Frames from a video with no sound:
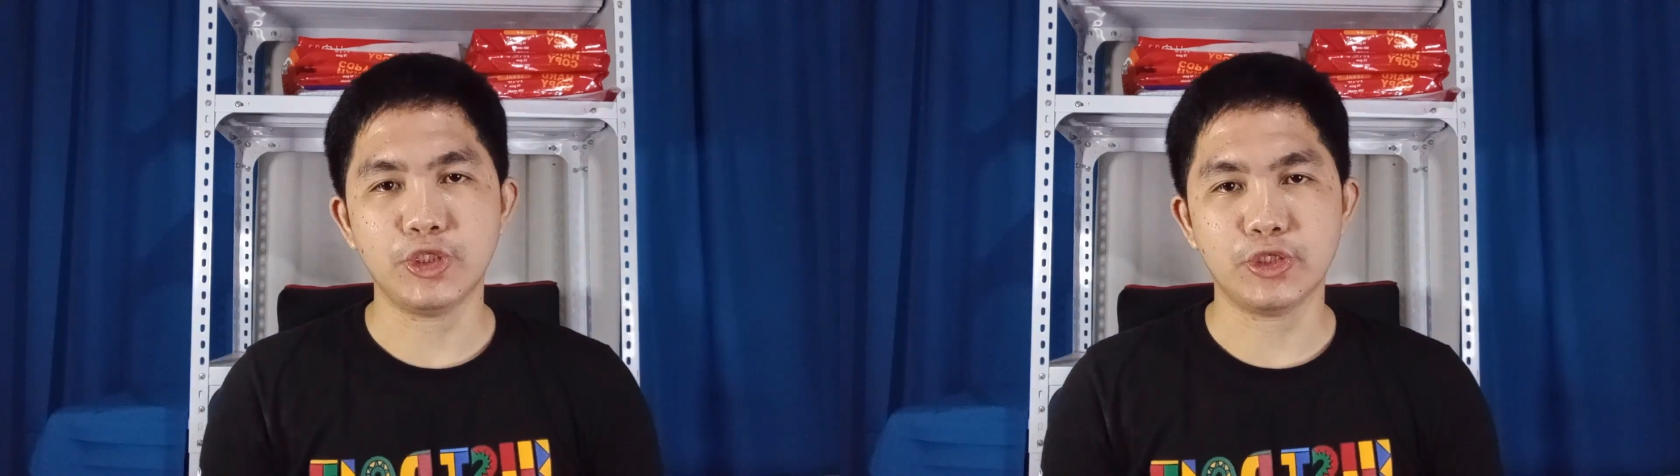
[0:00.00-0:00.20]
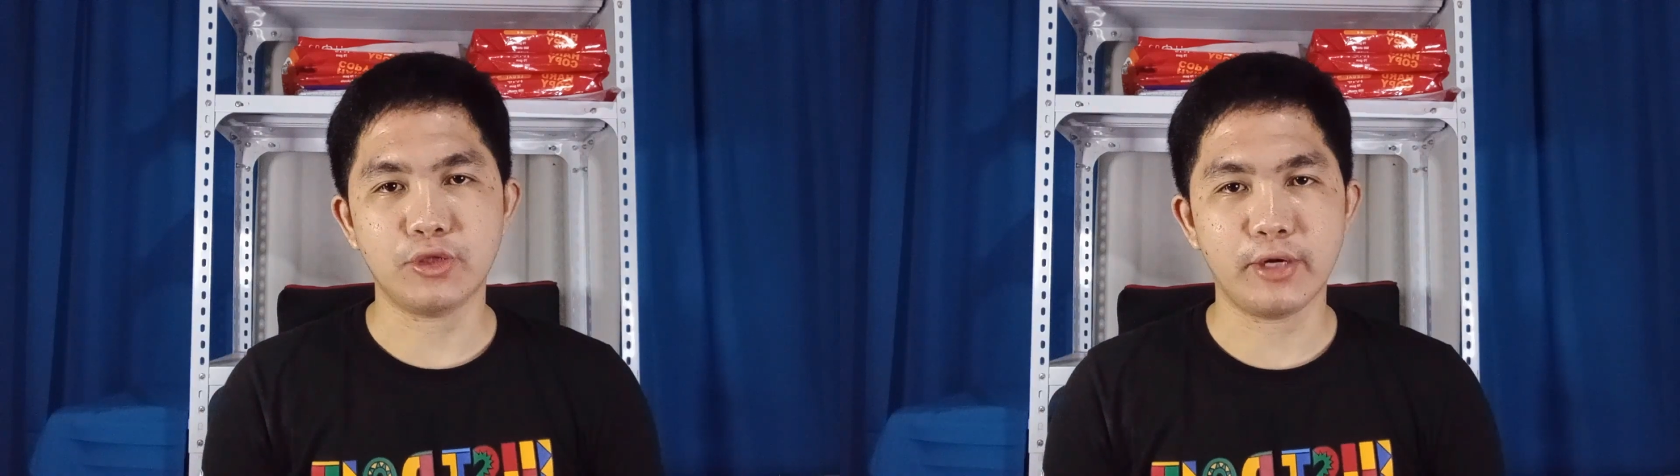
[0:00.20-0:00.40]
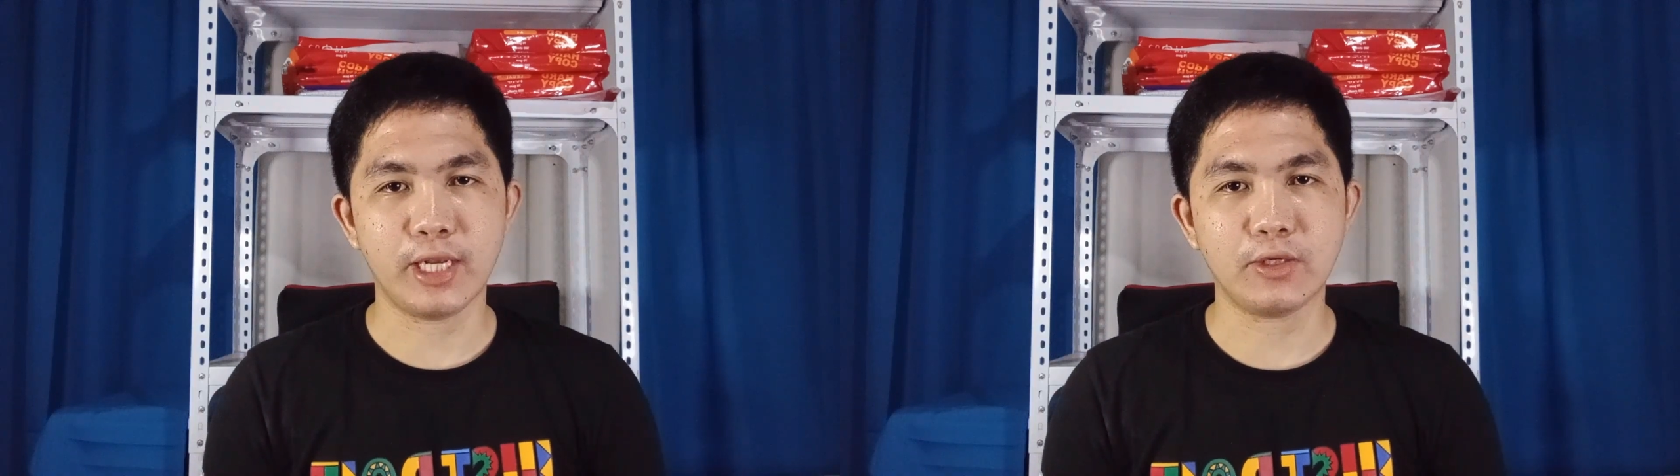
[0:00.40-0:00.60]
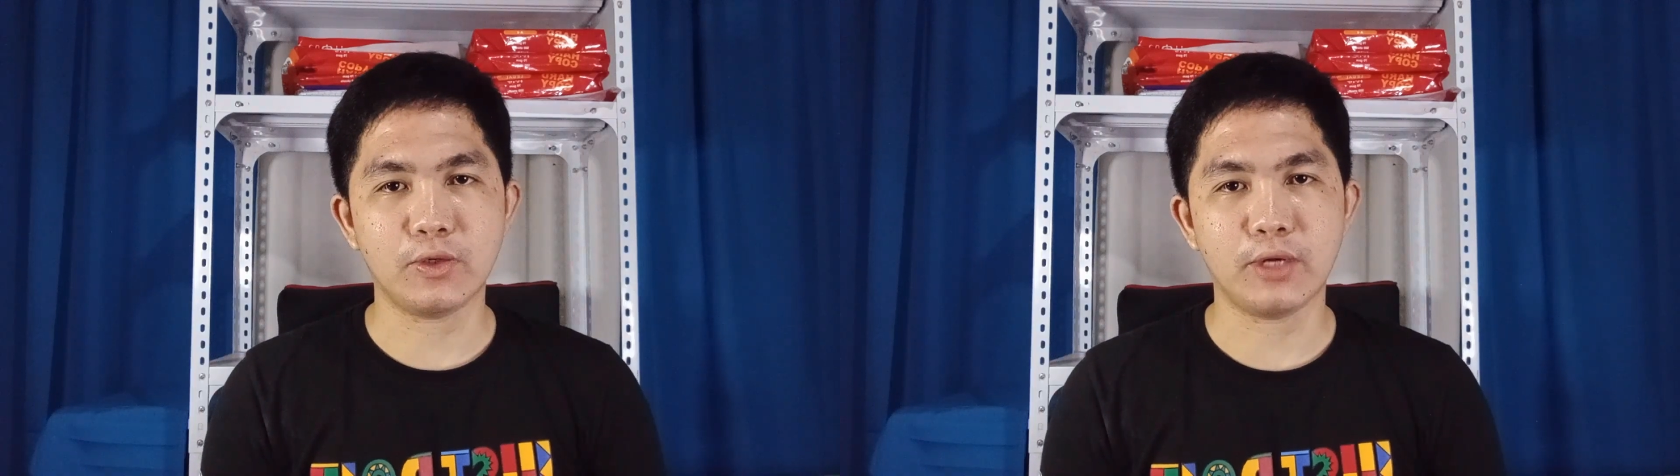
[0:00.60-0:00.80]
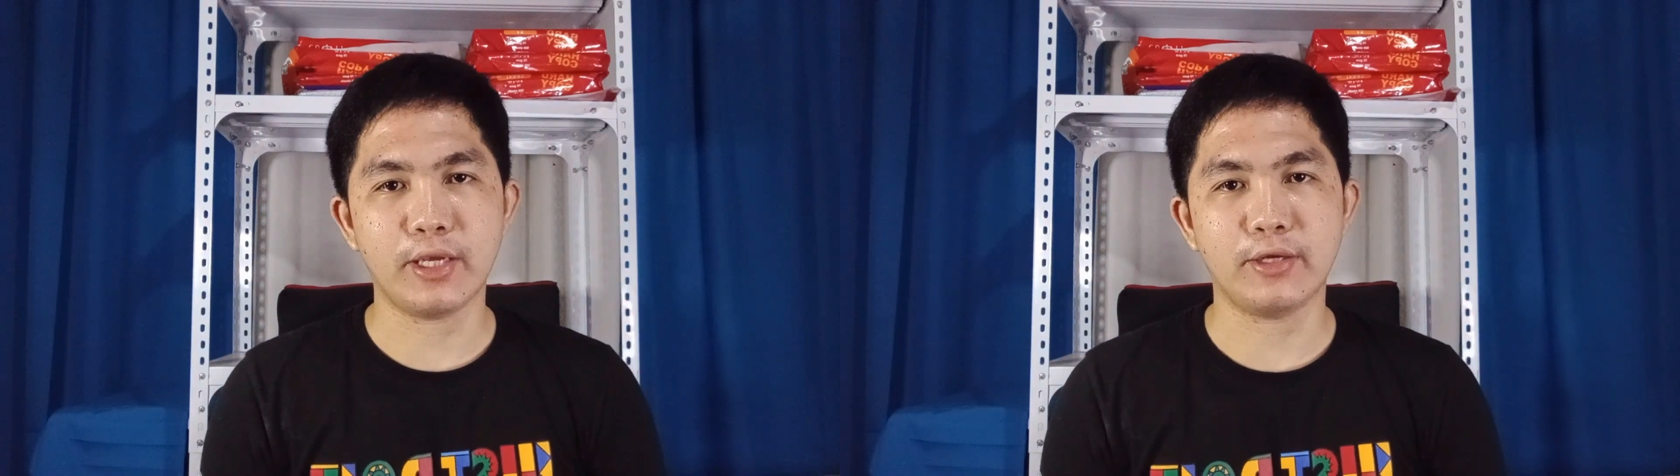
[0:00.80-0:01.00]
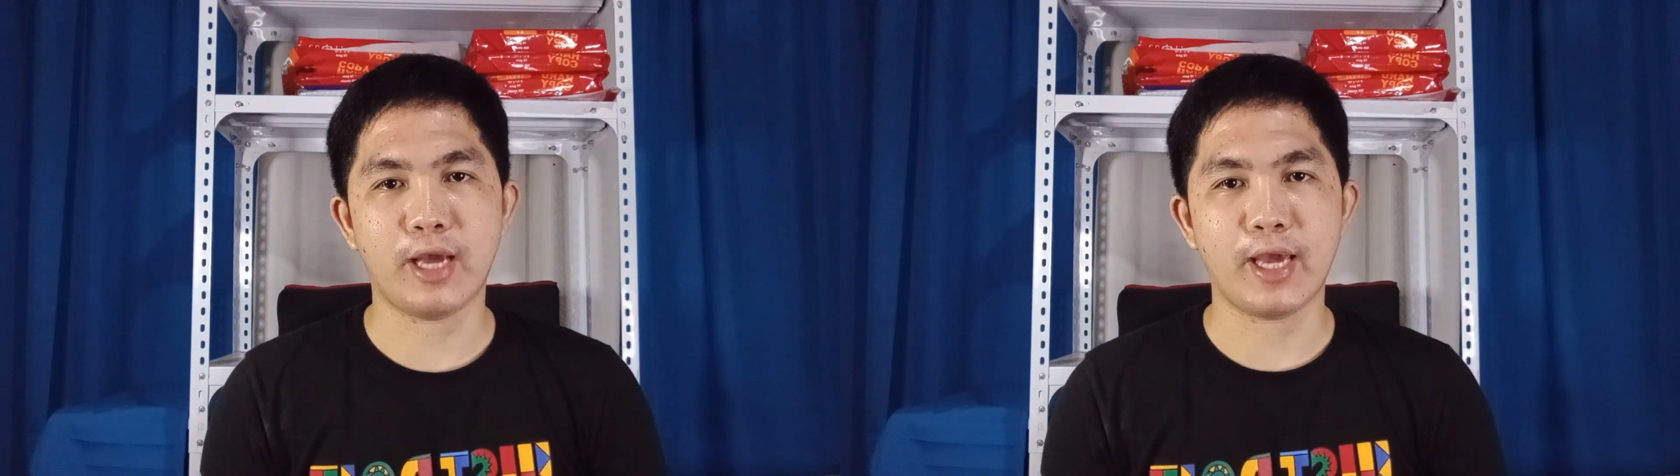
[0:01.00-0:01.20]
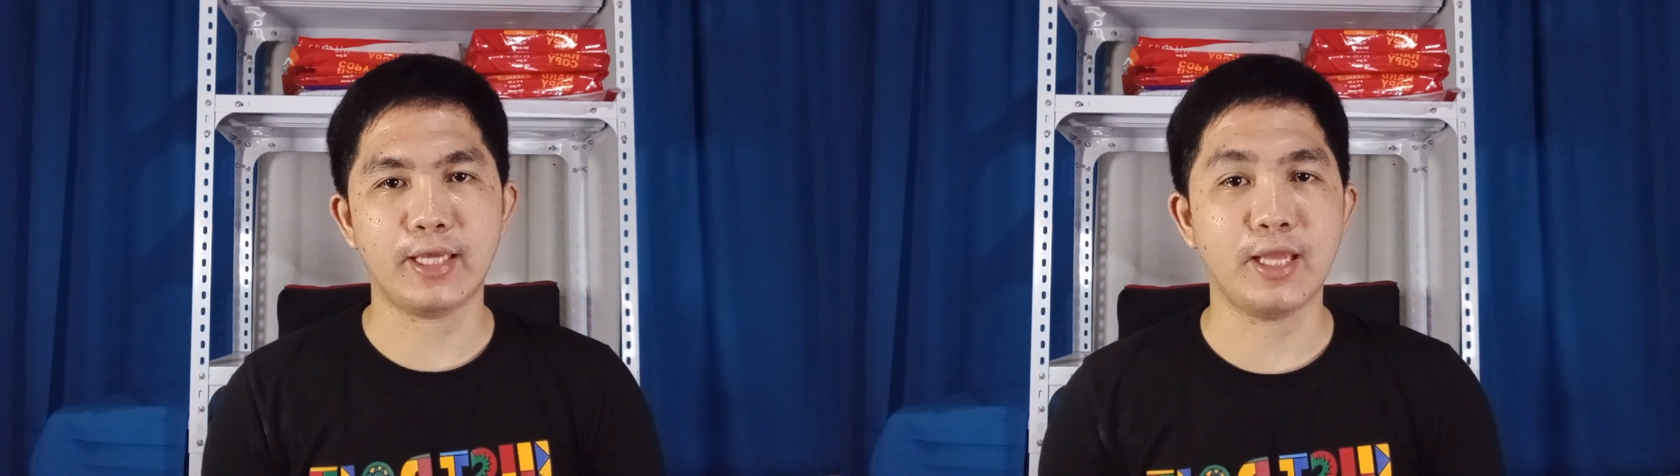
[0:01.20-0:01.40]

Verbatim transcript: tutorial ko ngayon ay